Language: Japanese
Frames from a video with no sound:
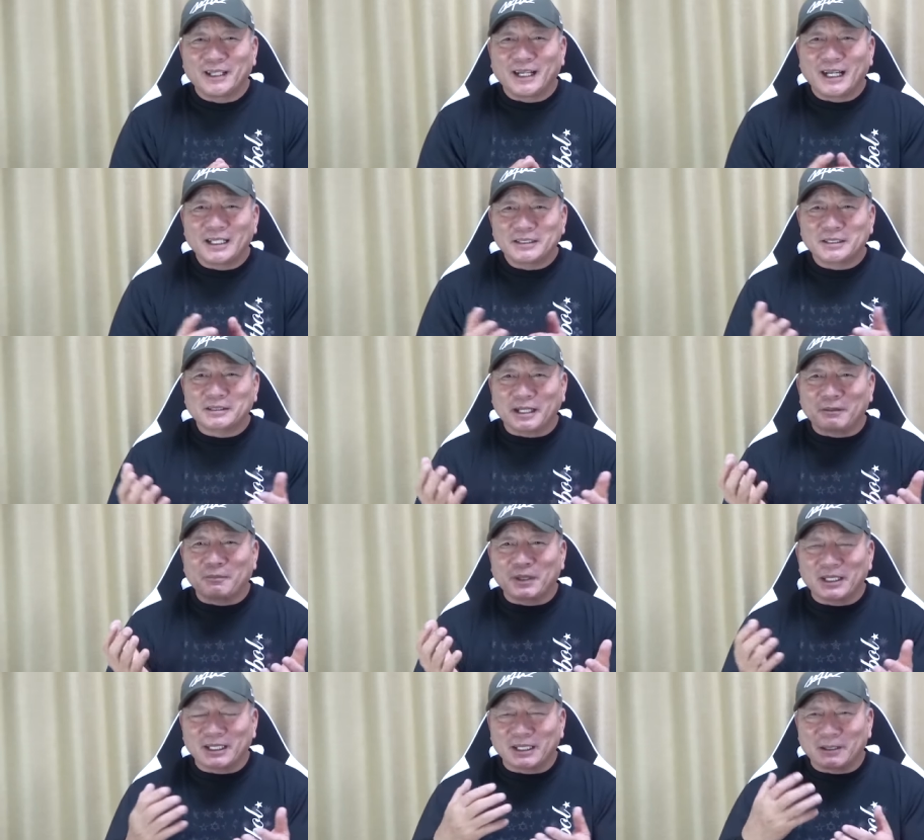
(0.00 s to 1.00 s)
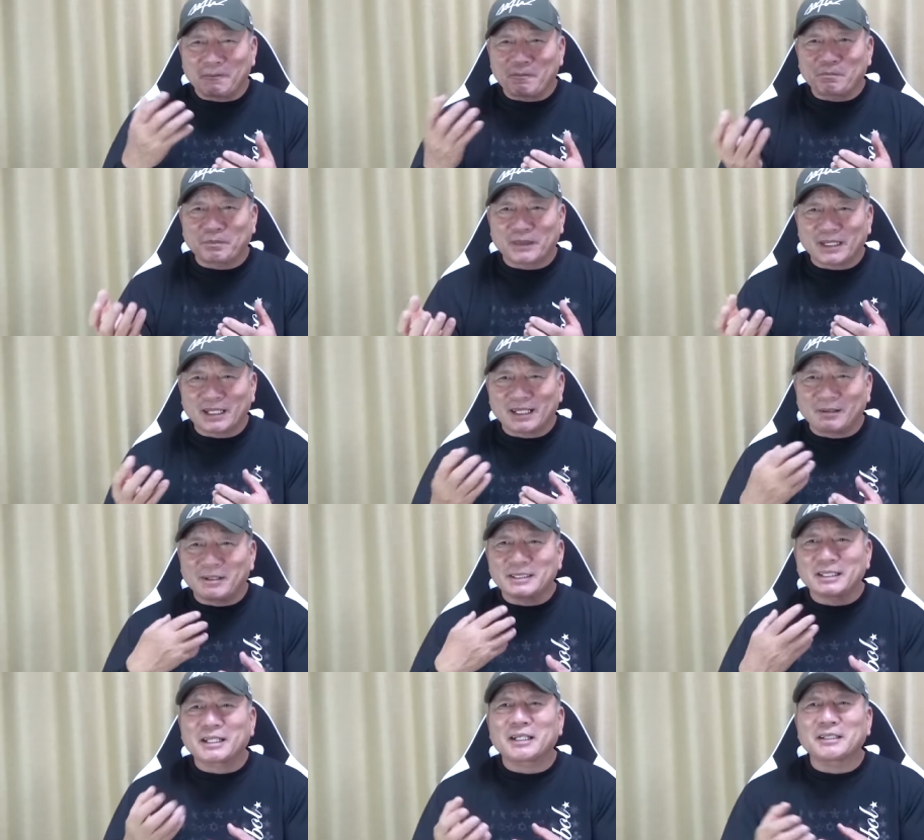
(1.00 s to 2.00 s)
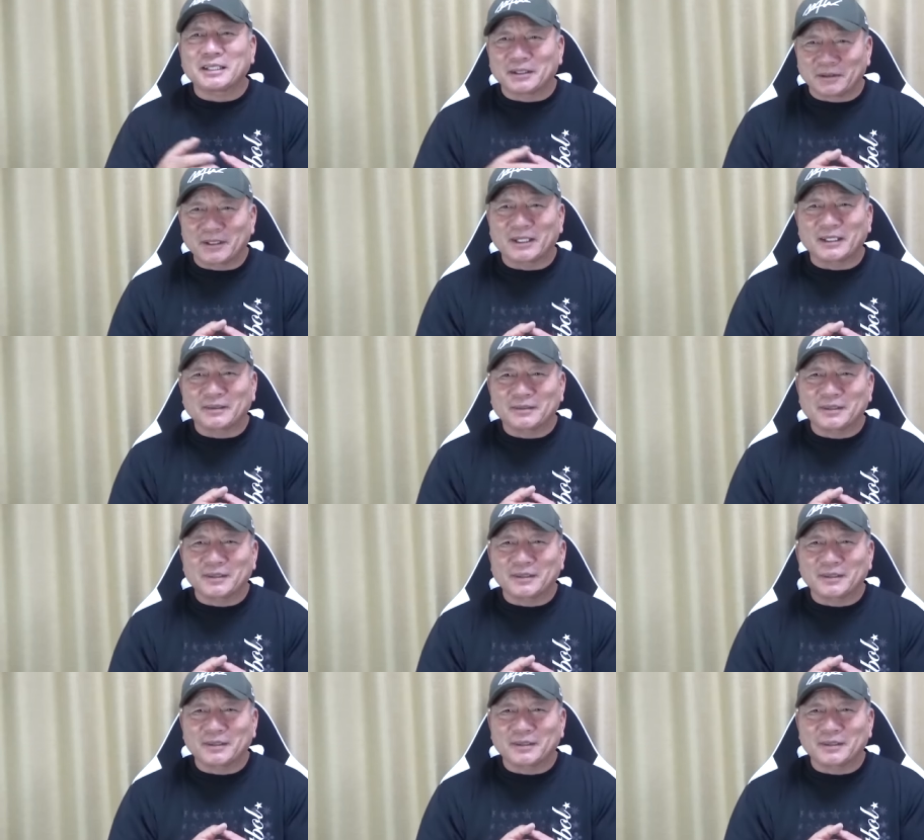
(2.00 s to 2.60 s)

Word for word: 挨拶あんまり交わさないんだよね、う